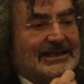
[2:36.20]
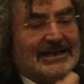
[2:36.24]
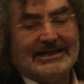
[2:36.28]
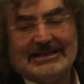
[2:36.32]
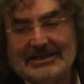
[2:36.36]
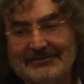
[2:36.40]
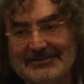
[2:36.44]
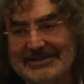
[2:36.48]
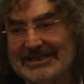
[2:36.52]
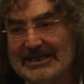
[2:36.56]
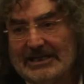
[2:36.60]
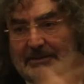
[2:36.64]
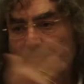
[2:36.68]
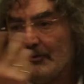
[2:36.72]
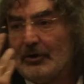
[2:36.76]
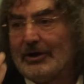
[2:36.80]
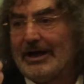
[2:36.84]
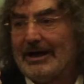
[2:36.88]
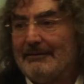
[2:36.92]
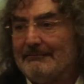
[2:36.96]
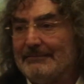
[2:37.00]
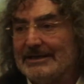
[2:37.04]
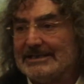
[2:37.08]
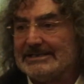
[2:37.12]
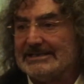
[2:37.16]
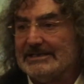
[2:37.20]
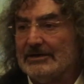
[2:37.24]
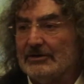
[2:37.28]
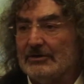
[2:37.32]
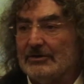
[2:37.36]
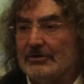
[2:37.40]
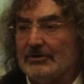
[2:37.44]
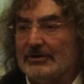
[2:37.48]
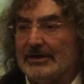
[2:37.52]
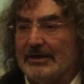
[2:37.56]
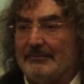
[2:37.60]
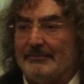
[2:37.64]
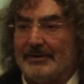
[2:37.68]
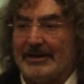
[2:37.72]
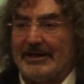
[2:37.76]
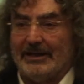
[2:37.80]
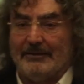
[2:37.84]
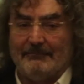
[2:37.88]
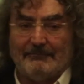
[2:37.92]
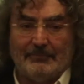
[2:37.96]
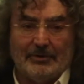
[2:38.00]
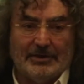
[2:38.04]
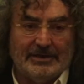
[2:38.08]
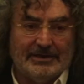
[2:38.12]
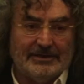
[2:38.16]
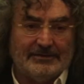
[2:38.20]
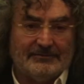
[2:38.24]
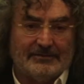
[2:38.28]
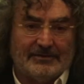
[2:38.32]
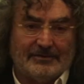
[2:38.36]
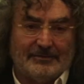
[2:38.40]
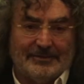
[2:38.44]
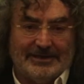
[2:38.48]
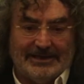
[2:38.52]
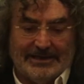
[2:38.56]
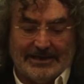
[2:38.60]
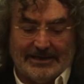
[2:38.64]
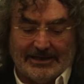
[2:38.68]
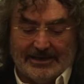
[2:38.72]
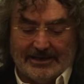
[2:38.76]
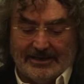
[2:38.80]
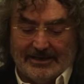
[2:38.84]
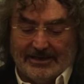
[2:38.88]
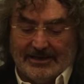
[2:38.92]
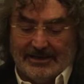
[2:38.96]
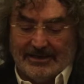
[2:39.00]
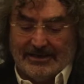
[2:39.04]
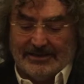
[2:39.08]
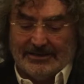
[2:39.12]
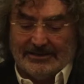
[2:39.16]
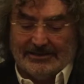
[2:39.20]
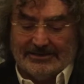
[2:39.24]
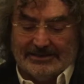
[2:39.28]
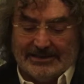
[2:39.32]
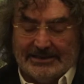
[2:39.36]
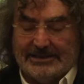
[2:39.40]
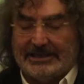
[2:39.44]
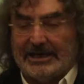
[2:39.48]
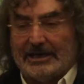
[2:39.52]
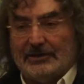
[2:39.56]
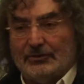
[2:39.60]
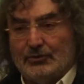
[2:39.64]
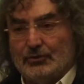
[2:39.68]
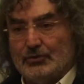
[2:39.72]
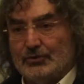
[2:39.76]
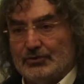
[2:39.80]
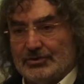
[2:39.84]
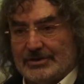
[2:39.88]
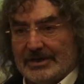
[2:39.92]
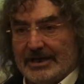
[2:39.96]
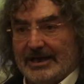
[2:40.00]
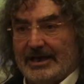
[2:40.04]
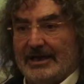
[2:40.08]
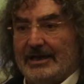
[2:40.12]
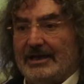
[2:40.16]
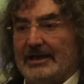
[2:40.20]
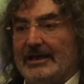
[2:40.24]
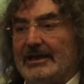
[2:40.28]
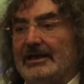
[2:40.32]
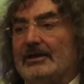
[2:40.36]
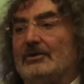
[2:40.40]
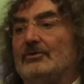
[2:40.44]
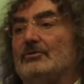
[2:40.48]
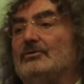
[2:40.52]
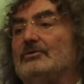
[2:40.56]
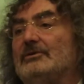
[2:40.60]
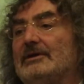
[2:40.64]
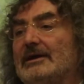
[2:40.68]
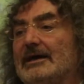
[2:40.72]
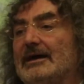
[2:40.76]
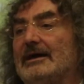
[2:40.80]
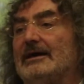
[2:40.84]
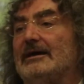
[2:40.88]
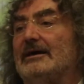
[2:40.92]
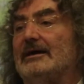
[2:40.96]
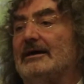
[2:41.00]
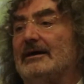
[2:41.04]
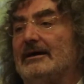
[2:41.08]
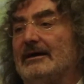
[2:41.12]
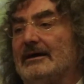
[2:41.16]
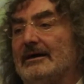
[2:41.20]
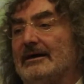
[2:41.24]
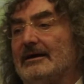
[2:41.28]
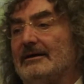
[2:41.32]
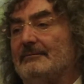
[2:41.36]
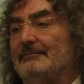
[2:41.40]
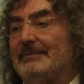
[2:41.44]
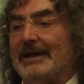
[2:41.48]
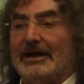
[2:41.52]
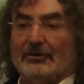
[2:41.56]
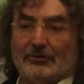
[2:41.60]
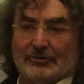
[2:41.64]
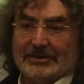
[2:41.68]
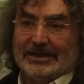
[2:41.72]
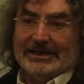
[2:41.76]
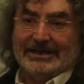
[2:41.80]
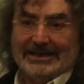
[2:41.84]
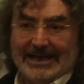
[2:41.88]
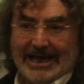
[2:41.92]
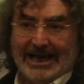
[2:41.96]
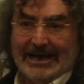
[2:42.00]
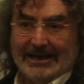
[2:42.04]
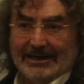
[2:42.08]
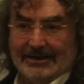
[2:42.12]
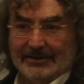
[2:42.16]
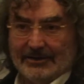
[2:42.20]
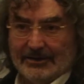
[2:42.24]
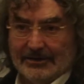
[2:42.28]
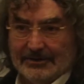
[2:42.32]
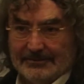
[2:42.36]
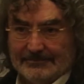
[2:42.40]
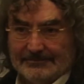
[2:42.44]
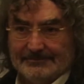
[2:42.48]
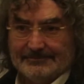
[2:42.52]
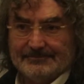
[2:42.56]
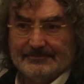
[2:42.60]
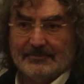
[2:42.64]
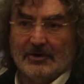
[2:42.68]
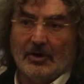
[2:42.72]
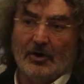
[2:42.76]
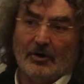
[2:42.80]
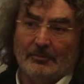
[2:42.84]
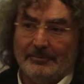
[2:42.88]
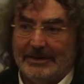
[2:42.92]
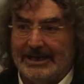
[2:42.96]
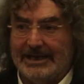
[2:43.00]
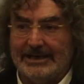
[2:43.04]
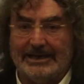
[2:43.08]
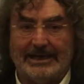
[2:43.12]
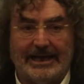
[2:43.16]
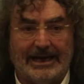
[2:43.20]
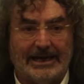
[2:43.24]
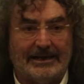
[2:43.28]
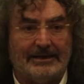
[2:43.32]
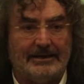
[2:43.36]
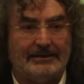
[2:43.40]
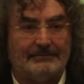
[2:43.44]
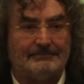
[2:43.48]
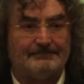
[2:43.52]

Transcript: dell'attività di programmazione, perché poi, come dire, si traduce in un eh, piano triennale no? o biennale.